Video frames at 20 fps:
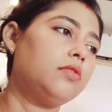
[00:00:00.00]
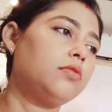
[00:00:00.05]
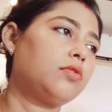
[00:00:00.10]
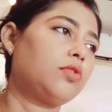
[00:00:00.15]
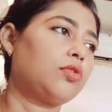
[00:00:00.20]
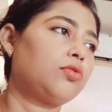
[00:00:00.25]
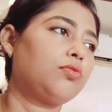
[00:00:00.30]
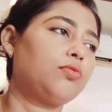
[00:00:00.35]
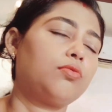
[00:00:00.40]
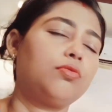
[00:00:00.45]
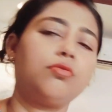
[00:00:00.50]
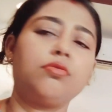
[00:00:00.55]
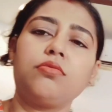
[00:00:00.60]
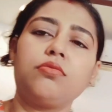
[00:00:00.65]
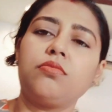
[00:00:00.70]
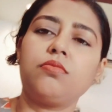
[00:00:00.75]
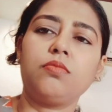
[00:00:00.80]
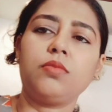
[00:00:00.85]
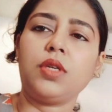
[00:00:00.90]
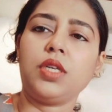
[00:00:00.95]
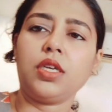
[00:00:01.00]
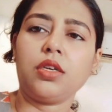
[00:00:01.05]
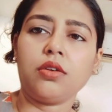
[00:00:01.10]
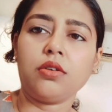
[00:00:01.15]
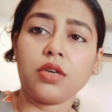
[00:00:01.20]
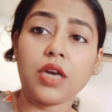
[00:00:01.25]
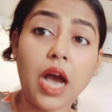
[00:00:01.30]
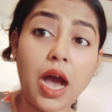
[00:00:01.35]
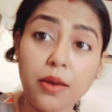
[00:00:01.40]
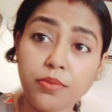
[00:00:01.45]
ততক্ষণ মানে
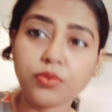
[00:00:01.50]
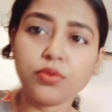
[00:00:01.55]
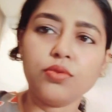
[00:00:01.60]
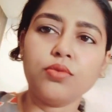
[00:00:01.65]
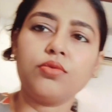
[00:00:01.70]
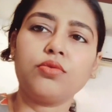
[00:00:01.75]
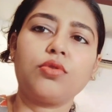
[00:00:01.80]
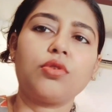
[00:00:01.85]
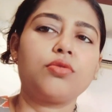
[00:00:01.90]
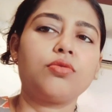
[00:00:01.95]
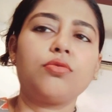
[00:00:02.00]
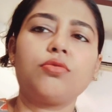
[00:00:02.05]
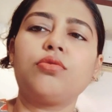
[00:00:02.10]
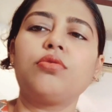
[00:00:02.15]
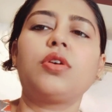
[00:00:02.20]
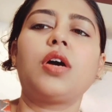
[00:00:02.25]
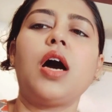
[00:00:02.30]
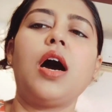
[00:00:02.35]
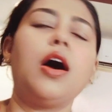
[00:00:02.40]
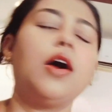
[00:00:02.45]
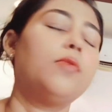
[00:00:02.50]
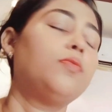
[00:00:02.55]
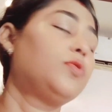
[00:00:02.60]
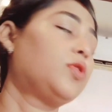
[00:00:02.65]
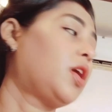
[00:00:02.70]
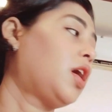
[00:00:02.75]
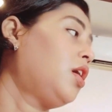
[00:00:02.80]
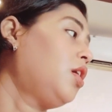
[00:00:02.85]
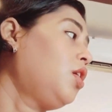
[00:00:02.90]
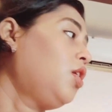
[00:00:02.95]
খাবো ততক্ষণ খাওয়াবো
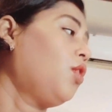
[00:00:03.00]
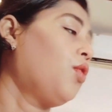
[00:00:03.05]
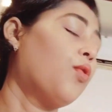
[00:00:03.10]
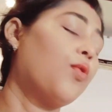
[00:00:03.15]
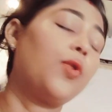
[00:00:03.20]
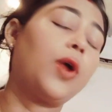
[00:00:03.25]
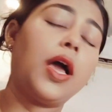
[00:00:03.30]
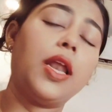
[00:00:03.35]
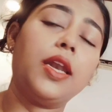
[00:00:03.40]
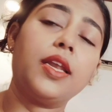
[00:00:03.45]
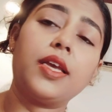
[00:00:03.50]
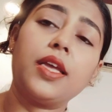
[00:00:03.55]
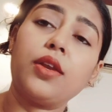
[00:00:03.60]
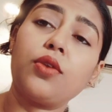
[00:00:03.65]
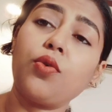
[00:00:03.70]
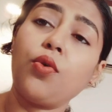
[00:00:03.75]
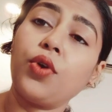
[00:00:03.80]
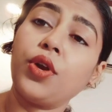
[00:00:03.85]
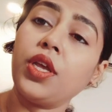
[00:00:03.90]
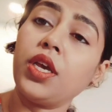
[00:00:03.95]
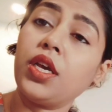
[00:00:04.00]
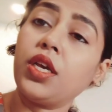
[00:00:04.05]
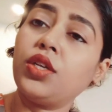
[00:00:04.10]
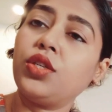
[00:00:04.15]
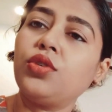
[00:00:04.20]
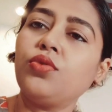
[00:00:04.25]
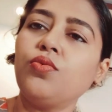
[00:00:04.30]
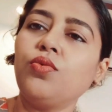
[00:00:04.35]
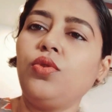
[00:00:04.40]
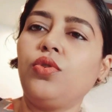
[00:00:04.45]
না ও কালকের অনেক
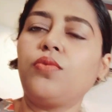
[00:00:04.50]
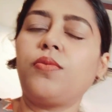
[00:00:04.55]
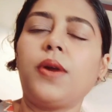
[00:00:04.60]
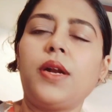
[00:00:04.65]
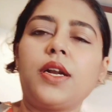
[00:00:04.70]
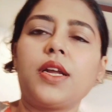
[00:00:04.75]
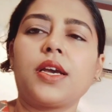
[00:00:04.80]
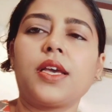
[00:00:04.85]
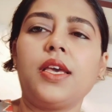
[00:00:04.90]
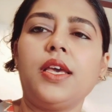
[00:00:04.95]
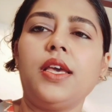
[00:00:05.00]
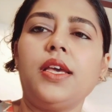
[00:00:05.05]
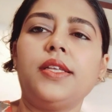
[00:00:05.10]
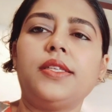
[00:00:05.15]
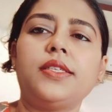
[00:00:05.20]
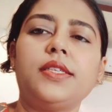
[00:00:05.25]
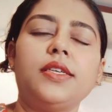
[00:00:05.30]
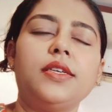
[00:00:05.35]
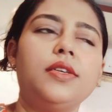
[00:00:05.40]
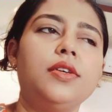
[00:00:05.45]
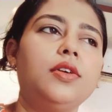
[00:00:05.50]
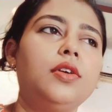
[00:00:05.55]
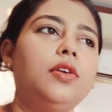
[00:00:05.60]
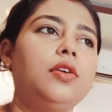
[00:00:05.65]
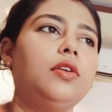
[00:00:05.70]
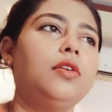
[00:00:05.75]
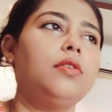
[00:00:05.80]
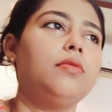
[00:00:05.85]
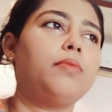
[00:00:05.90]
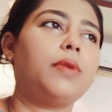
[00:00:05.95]
কিছু উল্টোপাল্টা খেয়েছে
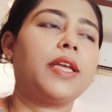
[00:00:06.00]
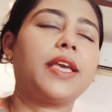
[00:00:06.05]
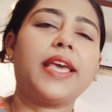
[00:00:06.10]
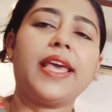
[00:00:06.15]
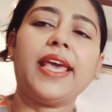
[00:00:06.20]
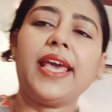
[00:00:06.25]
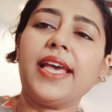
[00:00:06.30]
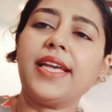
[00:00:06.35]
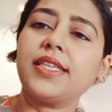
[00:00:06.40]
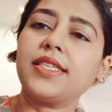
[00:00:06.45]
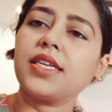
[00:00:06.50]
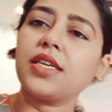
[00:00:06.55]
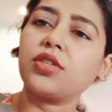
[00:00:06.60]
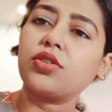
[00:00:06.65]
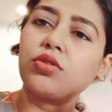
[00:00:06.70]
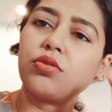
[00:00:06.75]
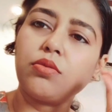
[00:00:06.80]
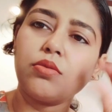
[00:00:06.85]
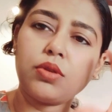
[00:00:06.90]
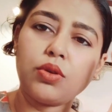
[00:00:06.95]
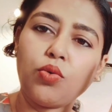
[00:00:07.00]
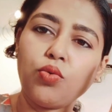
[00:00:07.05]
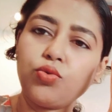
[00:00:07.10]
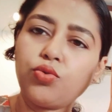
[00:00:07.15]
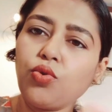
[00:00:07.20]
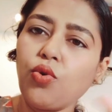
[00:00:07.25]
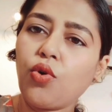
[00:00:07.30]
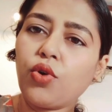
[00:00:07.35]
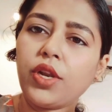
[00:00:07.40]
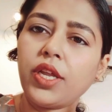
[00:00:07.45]
মানে খেয়েছে ও
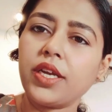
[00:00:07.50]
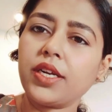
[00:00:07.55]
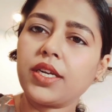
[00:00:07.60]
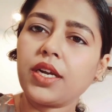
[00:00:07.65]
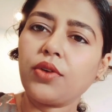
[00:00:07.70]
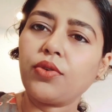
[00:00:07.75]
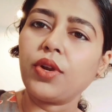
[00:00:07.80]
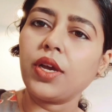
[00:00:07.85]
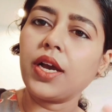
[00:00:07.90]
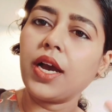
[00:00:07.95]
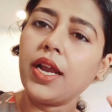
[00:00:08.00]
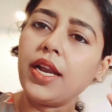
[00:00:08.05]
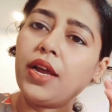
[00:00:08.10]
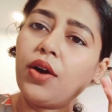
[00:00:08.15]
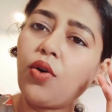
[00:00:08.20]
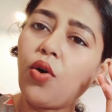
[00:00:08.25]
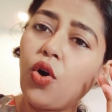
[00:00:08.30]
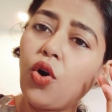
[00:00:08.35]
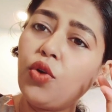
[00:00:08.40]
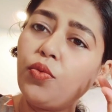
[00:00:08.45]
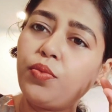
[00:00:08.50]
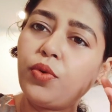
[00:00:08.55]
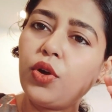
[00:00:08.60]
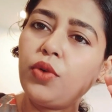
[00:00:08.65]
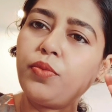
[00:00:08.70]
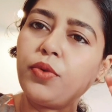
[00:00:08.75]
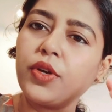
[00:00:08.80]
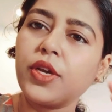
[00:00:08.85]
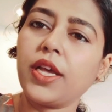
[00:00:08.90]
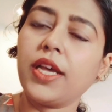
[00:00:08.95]
তো অনেকটা করে খায় না অল্প
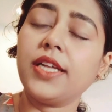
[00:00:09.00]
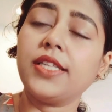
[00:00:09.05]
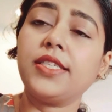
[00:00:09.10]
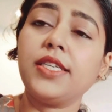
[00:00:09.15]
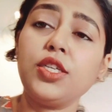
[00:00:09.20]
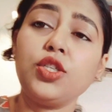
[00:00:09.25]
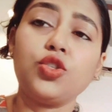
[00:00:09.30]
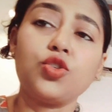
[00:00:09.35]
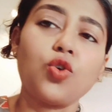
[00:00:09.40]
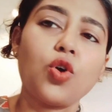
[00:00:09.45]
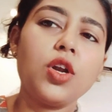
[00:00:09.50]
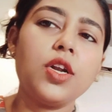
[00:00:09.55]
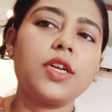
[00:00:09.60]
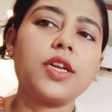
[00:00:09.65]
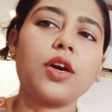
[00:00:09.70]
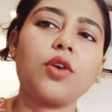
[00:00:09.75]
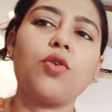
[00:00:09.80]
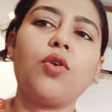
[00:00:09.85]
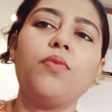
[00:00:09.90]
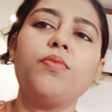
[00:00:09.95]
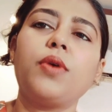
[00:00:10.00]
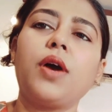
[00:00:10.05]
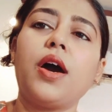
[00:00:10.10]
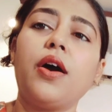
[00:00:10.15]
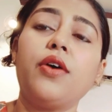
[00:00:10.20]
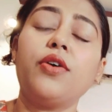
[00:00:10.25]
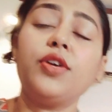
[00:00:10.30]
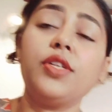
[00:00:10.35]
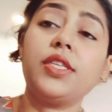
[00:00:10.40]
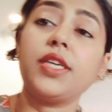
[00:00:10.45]
অল্প খেয়েছে জলটা কম
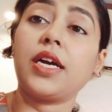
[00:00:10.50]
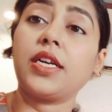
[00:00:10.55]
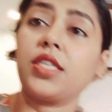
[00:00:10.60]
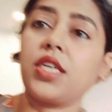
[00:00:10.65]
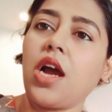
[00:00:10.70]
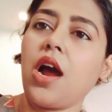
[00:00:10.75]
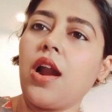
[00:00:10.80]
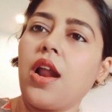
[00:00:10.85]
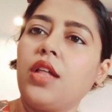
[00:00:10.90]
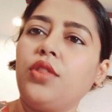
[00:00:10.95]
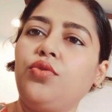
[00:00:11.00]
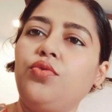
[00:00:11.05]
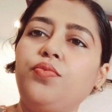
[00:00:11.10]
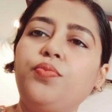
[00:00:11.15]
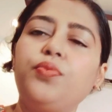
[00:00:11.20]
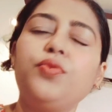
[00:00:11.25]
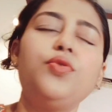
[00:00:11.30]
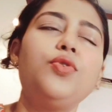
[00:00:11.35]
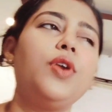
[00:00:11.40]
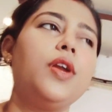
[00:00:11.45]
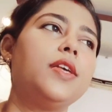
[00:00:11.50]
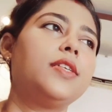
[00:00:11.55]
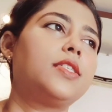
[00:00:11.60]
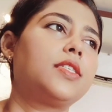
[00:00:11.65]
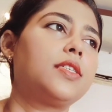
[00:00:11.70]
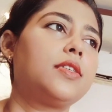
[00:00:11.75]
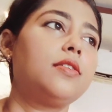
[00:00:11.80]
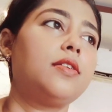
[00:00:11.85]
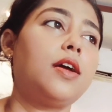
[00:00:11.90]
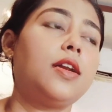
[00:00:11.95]
খাওয়া হয়েছে আর সারা দুপুর
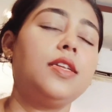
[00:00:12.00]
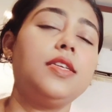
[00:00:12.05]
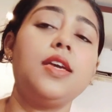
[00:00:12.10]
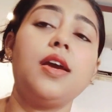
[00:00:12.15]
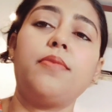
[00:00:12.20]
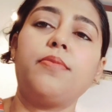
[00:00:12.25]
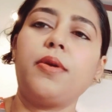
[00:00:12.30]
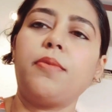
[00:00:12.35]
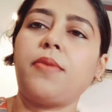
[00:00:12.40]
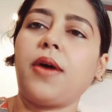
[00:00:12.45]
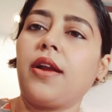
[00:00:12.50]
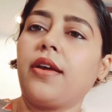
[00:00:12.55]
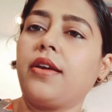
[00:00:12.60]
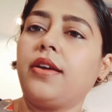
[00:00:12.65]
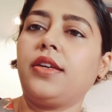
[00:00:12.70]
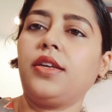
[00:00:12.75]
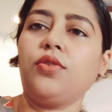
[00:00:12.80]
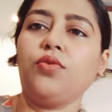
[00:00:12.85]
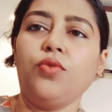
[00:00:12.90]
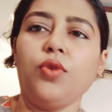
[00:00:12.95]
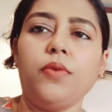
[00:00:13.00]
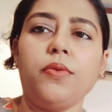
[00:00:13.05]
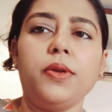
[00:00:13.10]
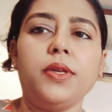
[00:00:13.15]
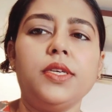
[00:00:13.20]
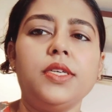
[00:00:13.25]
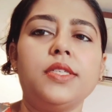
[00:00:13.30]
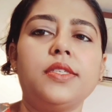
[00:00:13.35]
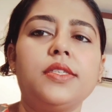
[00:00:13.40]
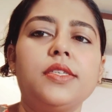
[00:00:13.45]
রেস্ট না নিয়ে আমরা মার্কেটে ঘুরে
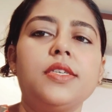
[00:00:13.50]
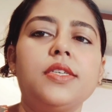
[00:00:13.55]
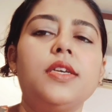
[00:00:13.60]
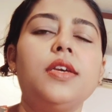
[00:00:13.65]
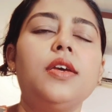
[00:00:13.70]
বেরিয়েছি